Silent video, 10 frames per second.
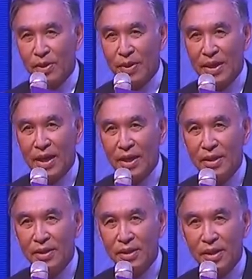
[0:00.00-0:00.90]
ปัญหา
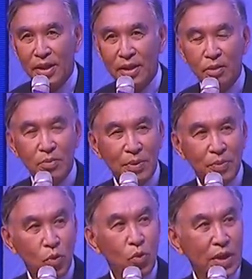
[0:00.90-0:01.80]
เรื่องเศรษฐกิจต้ม
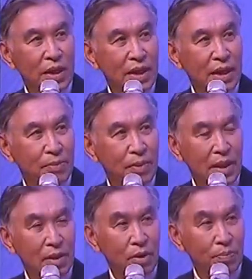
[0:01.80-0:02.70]
ยำกุ้งเนี่ยนะครับ
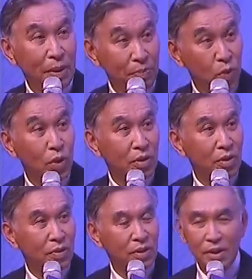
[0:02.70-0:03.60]
เราก็ปรับตัวเรา
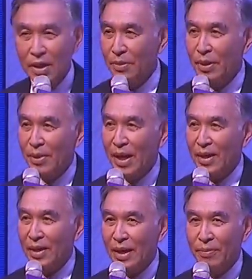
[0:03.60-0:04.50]
เข้ามามาก
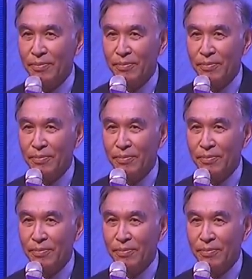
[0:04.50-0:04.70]
นะครับ